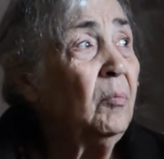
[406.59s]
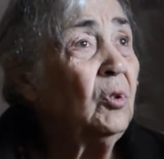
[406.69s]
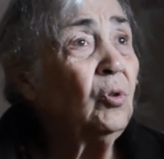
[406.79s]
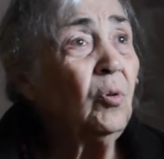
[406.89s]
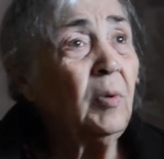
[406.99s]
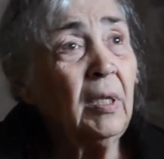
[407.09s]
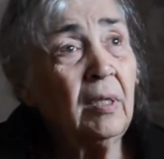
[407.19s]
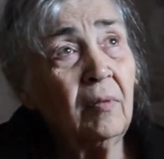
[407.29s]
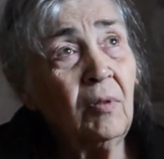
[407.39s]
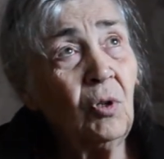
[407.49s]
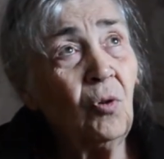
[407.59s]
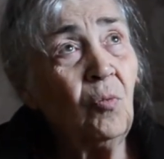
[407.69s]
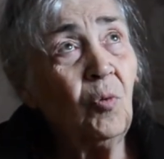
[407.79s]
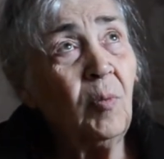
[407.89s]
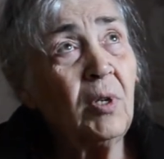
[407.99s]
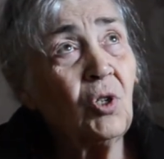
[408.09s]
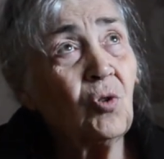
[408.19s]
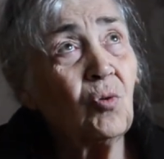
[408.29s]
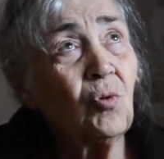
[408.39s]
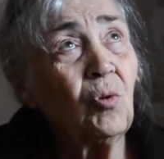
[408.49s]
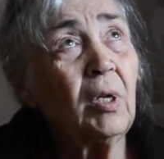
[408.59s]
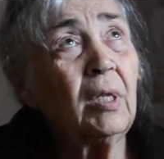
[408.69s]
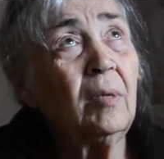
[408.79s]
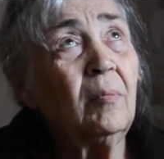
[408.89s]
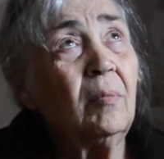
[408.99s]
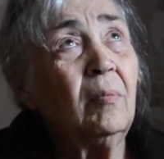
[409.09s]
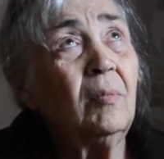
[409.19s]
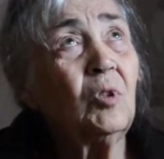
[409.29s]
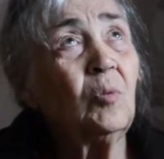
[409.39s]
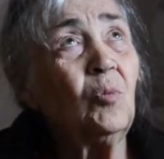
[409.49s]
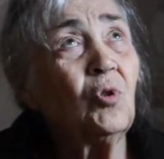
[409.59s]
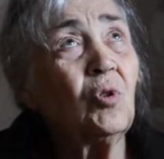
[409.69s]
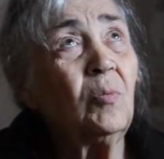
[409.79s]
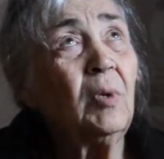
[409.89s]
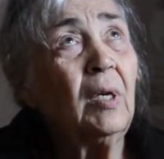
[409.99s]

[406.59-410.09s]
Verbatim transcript: Мы с Томкой так завернем бумажечку, сколько там сможем.